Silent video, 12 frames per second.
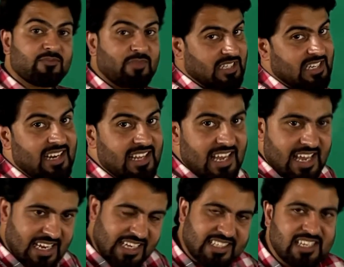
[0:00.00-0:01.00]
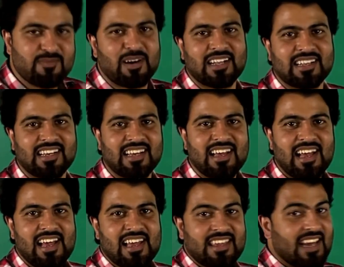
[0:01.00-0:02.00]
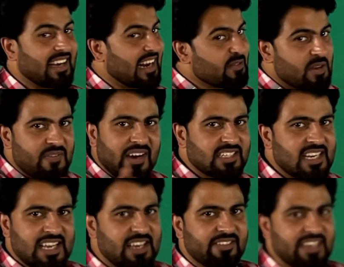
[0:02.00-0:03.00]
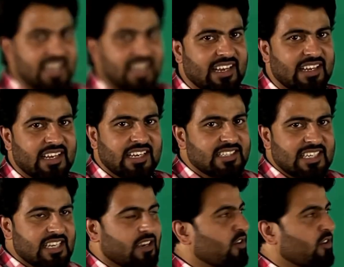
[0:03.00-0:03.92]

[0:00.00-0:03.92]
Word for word: मसला नहीं एक अच्छी बात है कि अगर आपकी फंक्शन इवन है जैसे